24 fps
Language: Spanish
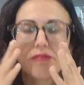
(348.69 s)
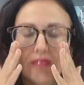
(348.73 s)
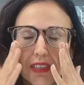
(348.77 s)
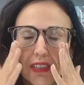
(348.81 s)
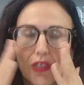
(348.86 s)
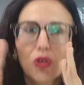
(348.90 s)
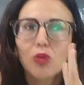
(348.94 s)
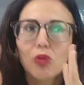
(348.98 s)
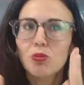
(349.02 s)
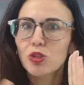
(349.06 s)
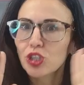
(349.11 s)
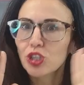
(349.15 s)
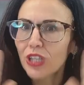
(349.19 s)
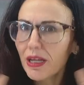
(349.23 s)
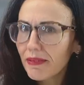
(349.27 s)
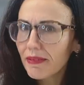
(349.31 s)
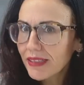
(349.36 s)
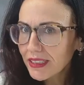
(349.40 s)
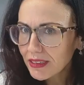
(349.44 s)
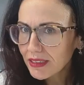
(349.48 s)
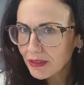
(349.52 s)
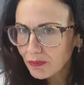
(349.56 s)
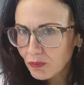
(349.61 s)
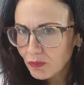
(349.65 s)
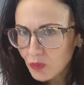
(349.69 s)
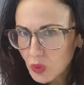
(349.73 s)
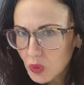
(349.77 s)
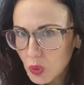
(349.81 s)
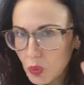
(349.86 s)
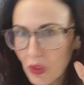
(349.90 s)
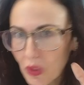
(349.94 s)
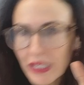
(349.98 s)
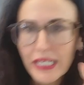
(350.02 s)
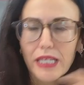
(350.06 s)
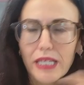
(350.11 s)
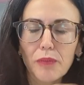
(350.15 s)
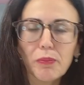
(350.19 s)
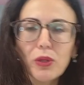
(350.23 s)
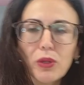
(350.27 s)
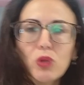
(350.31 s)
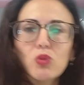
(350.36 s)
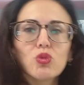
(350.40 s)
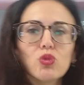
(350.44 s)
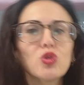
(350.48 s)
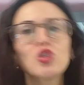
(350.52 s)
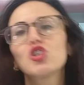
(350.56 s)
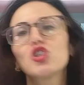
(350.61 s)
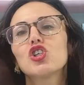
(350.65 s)
Como sabes, cualquier
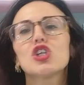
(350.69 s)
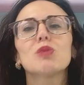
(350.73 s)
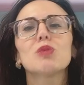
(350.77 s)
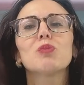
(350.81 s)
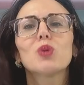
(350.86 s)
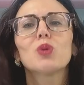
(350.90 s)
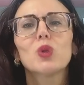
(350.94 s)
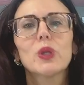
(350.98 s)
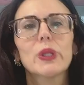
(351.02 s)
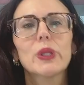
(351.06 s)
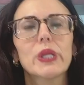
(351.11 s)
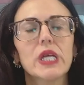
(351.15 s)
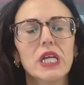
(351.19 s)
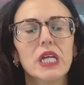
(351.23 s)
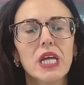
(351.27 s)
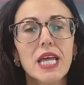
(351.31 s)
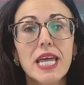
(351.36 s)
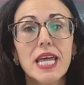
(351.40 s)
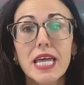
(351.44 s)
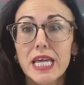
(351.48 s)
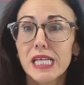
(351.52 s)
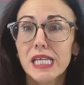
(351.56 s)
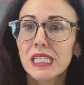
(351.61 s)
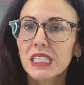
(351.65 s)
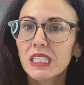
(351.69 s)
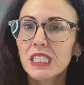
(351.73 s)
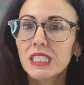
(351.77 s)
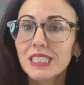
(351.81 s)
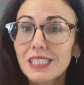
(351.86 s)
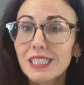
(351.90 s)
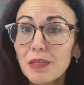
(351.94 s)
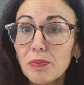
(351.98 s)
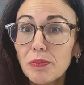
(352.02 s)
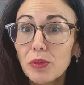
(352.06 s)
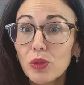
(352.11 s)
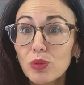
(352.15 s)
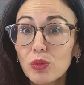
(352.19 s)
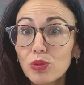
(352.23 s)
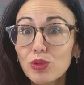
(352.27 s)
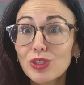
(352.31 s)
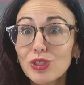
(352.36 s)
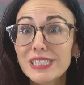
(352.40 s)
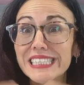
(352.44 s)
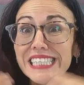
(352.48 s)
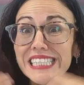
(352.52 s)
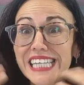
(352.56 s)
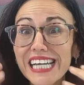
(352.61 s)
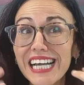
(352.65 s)
producto, yo te puedo decir, es que este producto
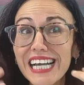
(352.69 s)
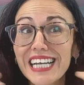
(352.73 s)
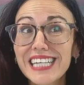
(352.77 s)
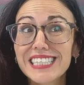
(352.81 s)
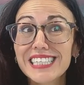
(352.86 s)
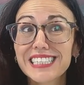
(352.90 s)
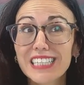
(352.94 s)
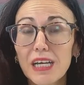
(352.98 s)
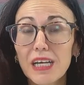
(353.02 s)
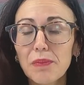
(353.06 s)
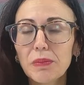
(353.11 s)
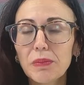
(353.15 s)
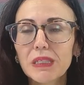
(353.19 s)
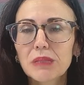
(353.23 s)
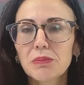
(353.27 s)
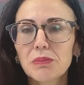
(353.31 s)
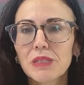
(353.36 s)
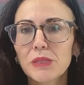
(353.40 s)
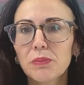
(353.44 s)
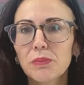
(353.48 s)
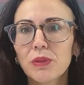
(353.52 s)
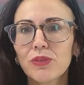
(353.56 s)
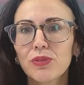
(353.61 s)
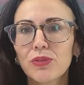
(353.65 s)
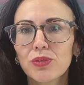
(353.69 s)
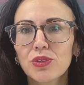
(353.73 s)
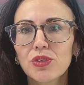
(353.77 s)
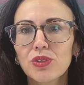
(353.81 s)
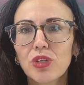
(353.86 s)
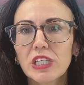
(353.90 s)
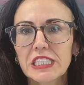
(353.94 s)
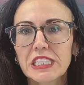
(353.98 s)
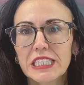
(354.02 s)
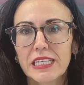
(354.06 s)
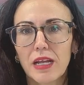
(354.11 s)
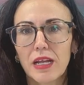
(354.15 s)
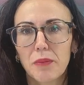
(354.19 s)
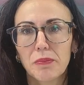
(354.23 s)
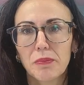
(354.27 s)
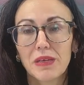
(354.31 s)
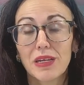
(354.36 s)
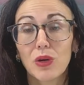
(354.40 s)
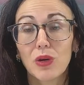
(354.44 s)
llega a las capas más profundas de la piel.